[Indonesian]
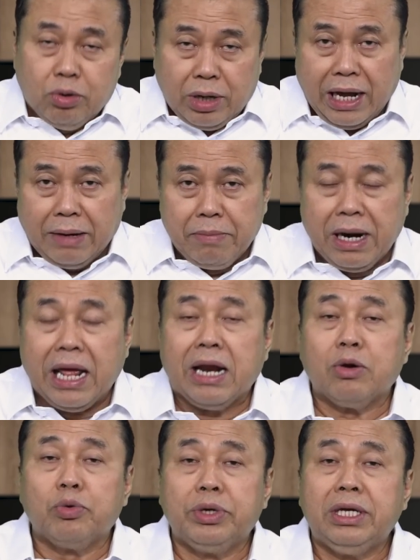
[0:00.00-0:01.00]
orang
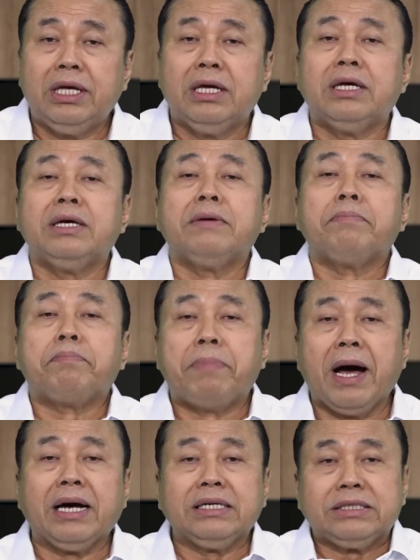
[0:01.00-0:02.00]
melalui
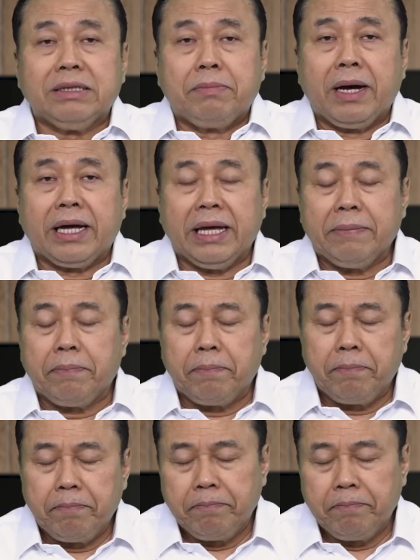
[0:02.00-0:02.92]
bank sebagai